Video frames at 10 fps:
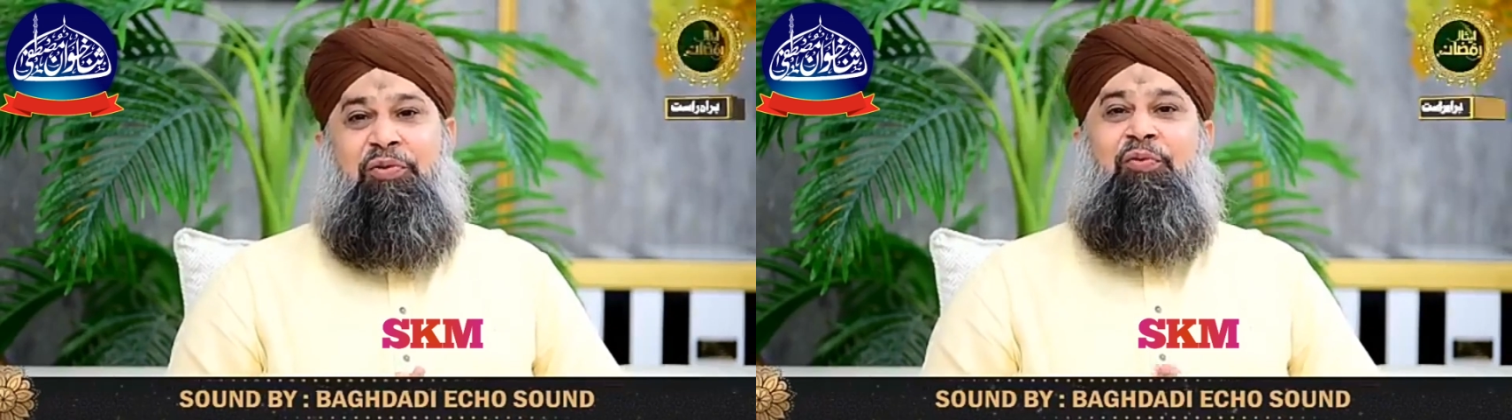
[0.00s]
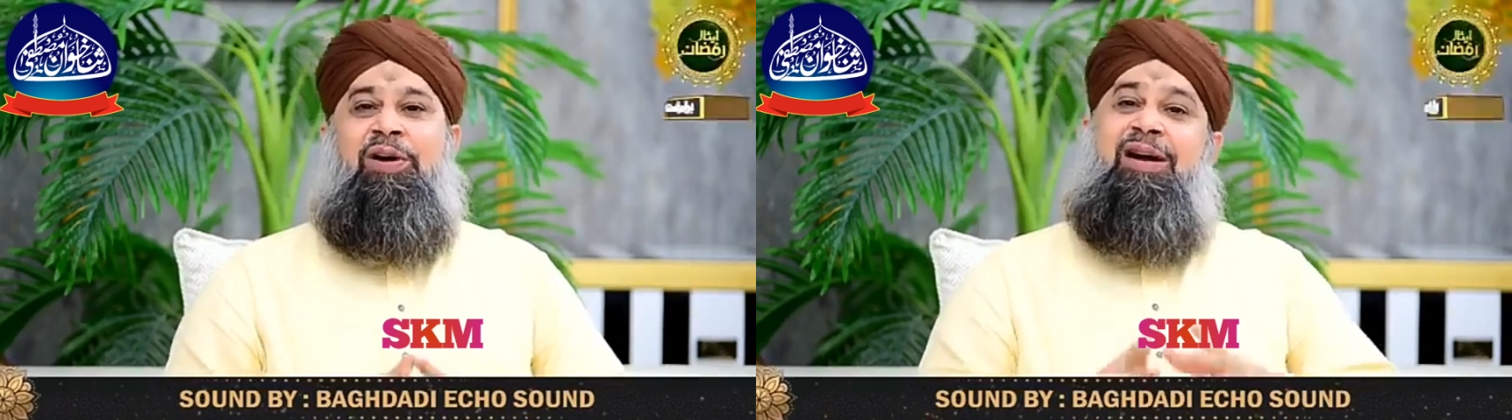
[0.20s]

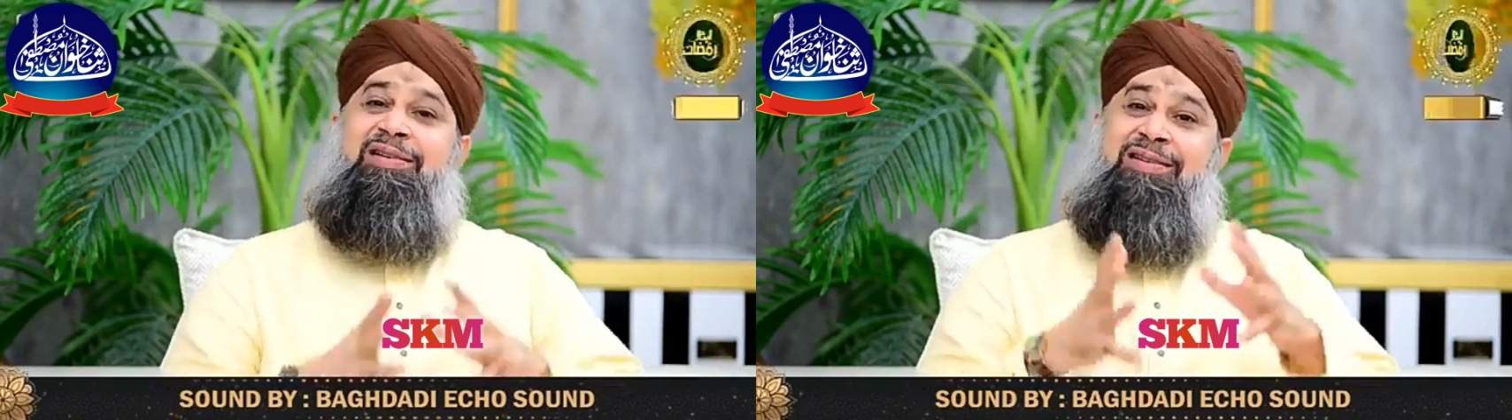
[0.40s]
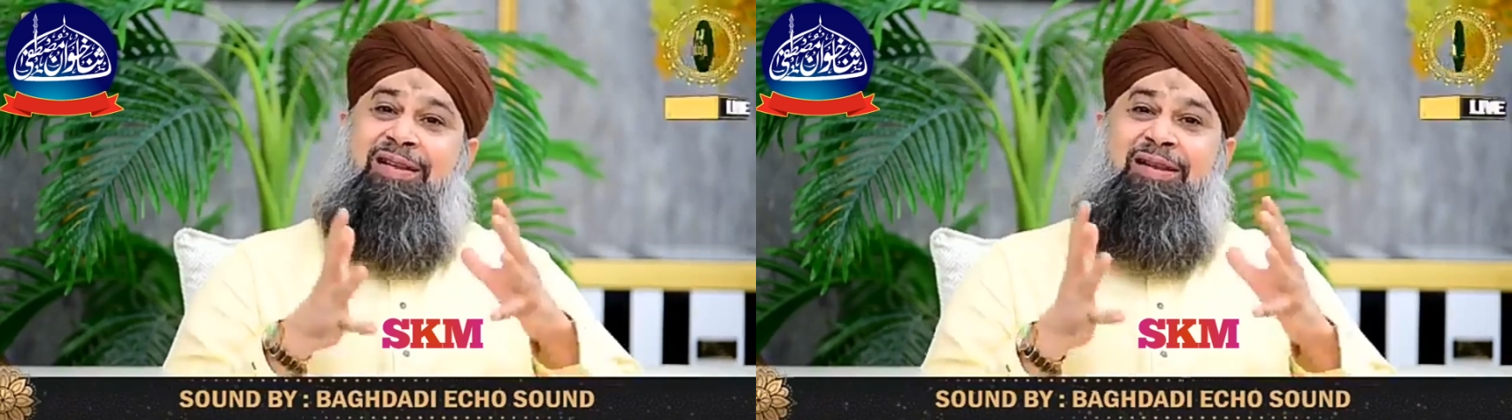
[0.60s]
वहाँ
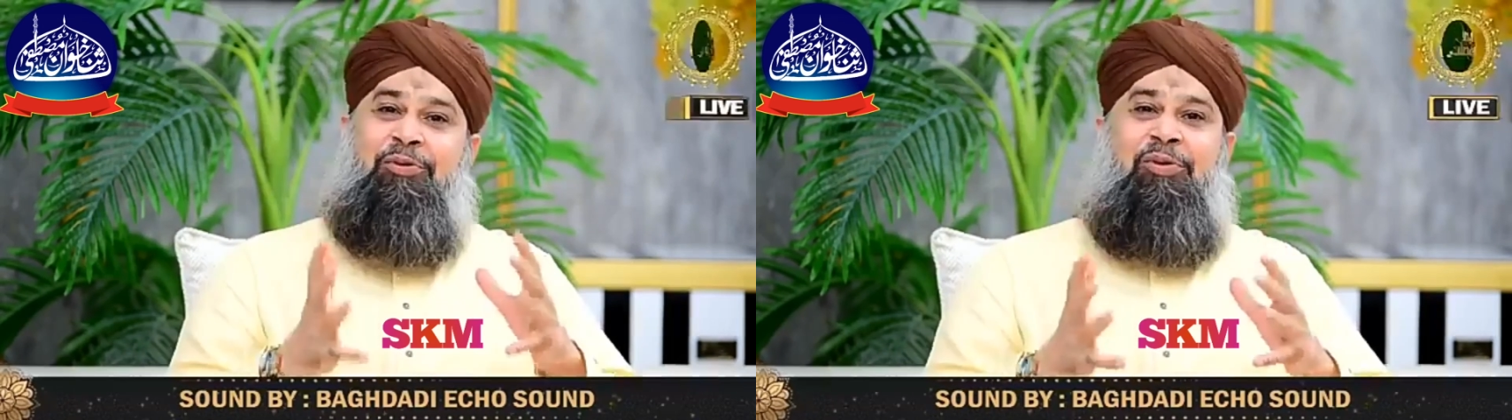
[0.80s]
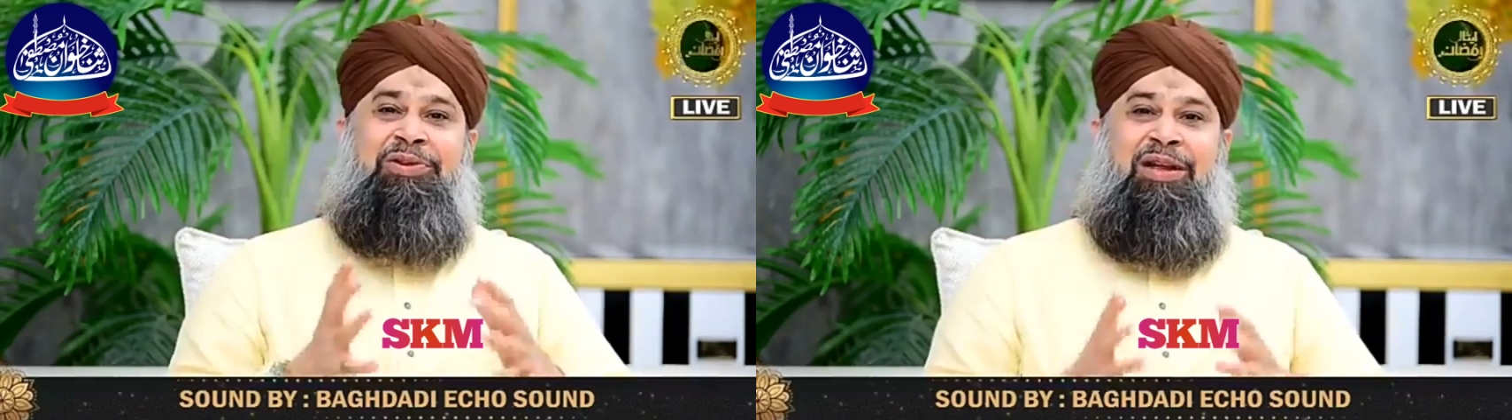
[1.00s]
ज़्यादा
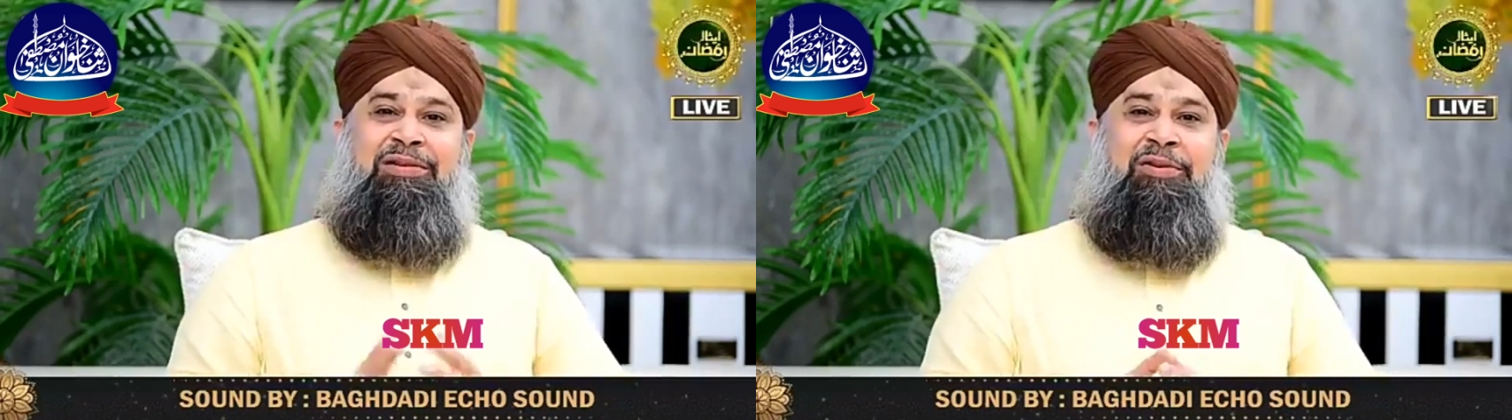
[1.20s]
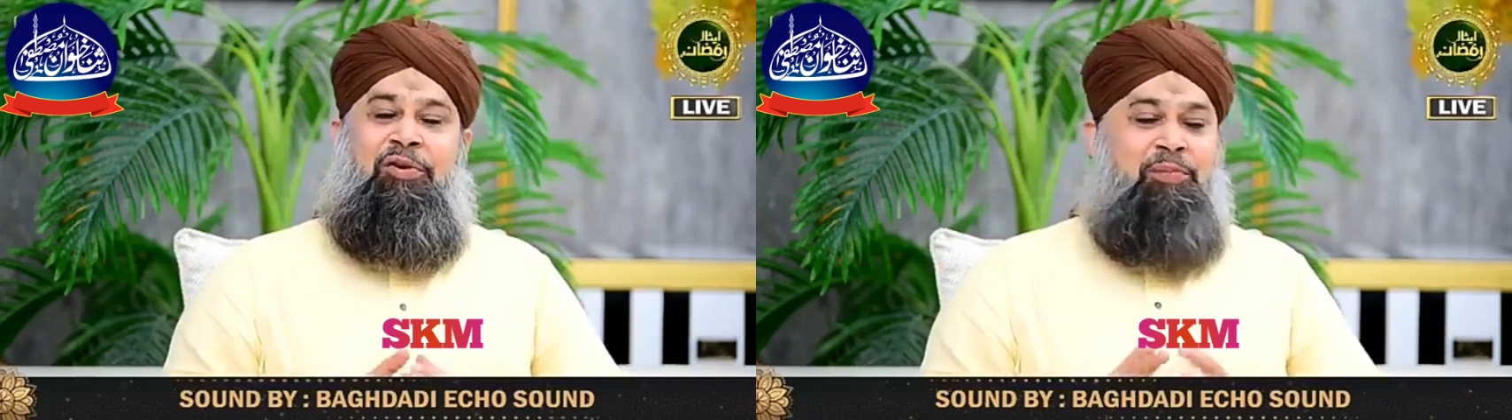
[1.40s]
लोग देखते
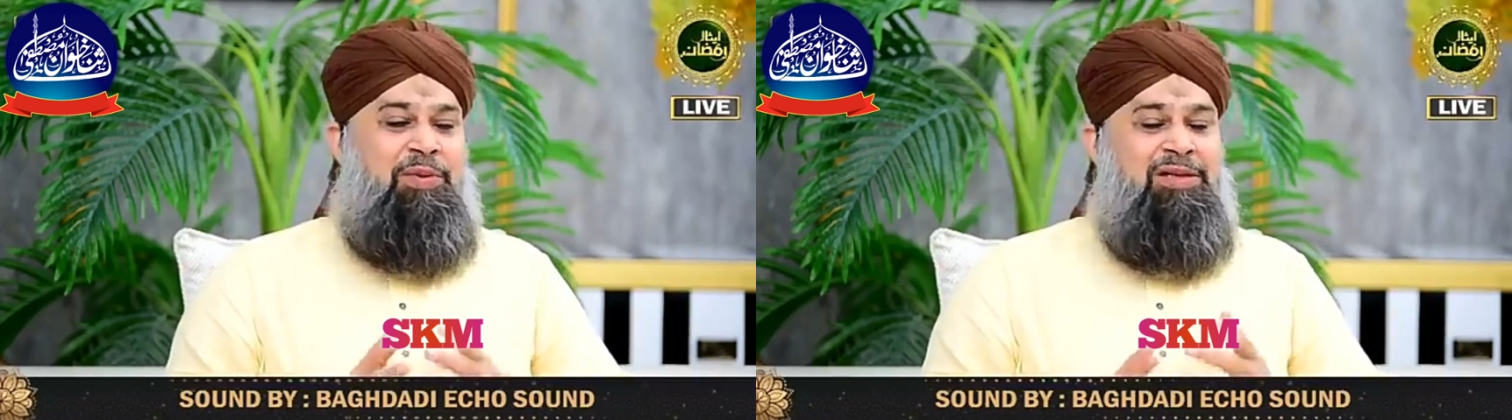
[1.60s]
हैं और मैं